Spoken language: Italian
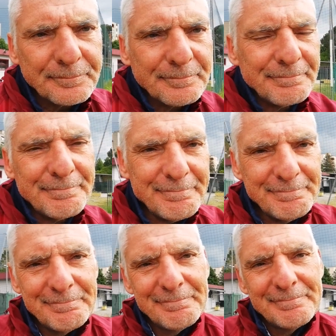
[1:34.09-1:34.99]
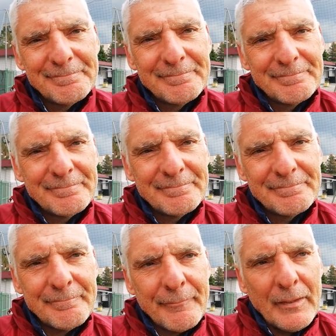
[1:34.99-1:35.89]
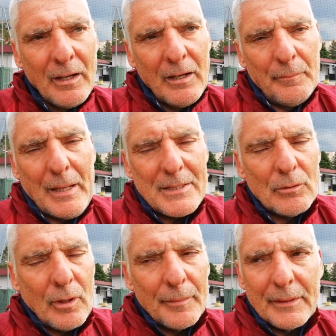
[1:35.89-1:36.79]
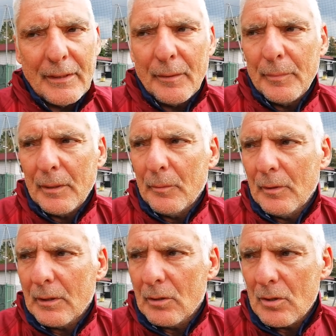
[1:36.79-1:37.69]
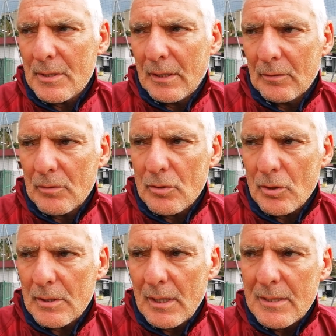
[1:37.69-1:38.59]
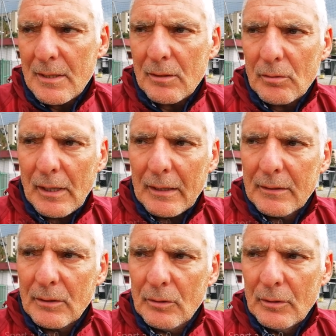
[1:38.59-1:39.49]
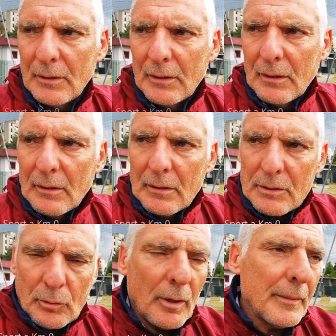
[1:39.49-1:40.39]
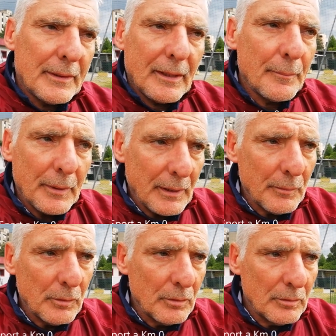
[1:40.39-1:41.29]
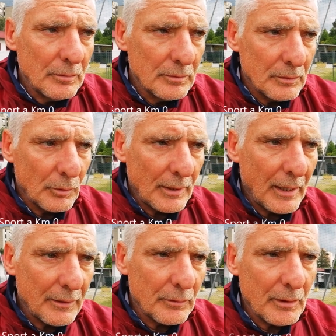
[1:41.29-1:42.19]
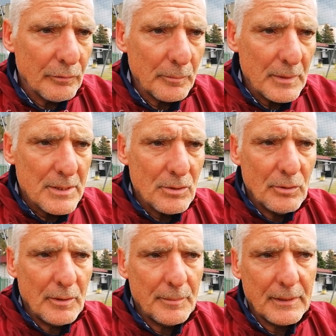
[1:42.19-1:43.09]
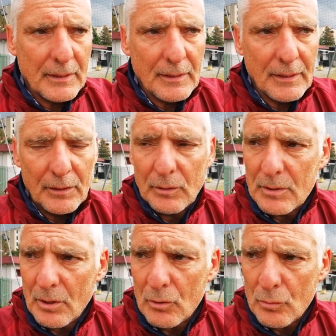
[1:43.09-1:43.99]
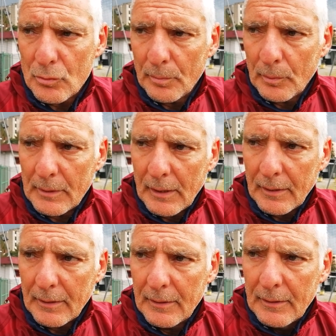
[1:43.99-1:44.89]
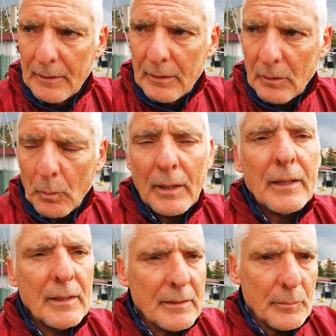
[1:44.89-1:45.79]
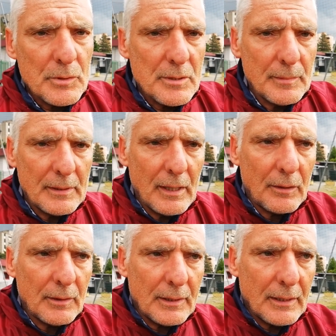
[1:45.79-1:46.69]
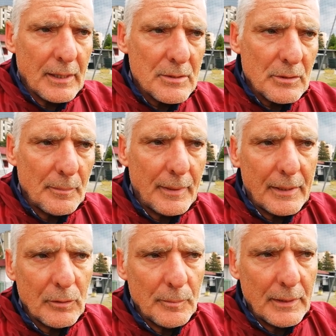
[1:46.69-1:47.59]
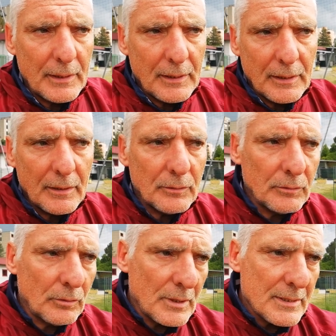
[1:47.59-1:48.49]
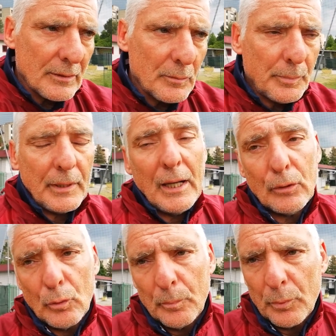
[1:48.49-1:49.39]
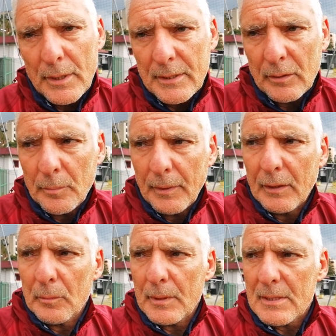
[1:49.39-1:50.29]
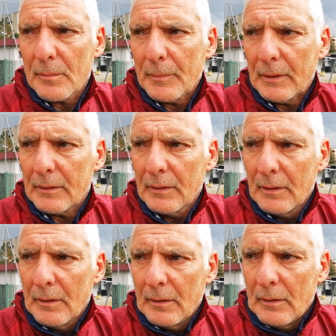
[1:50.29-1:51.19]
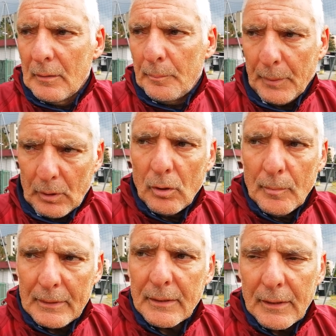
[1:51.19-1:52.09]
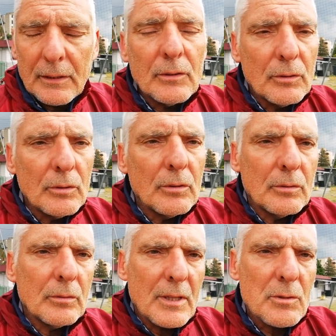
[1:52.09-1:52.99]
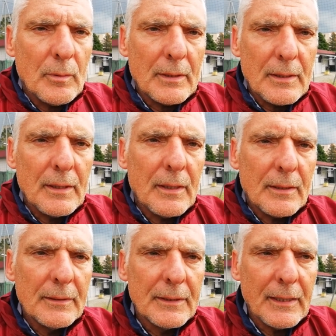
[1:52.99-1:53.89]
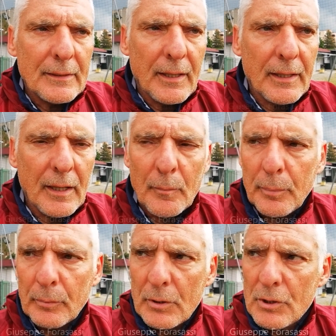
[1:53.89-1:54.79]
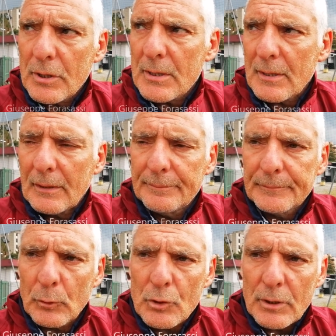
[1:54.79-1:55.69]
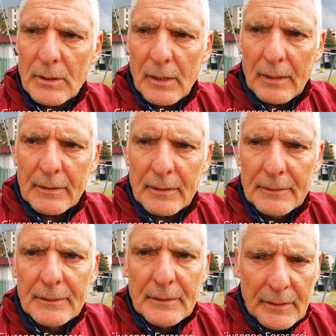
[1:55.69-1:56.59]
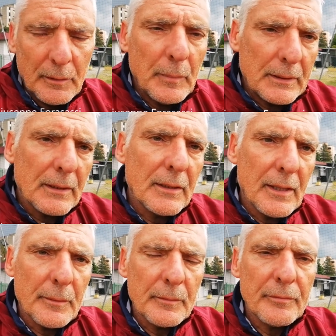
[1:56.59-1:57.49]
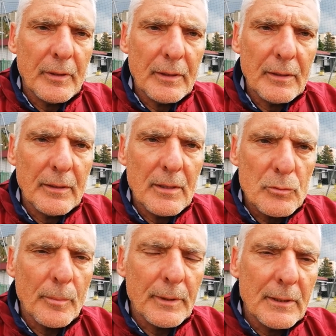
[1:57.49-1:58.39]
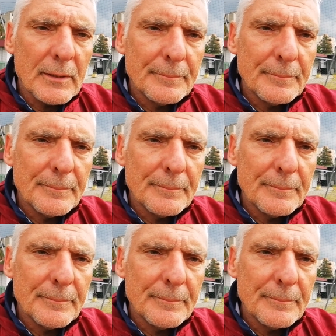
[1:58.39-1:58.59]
Pensi di cambiare qualcosa questa gara di ritorno? Ma sicuramente cambieremo qualcosa, non so se l'assetto tattico, sicuramente cambieremo l'organico della formazione perché credo che sia giusto poi dare qualche altra possibilità a qualche ragazzo che magari domenica non è stato impiegato oppure è stato impiegato parzialmente. Però mantenendo una squadra che andrà in campo decisa, concentrata e battagliera per fare la sua partita.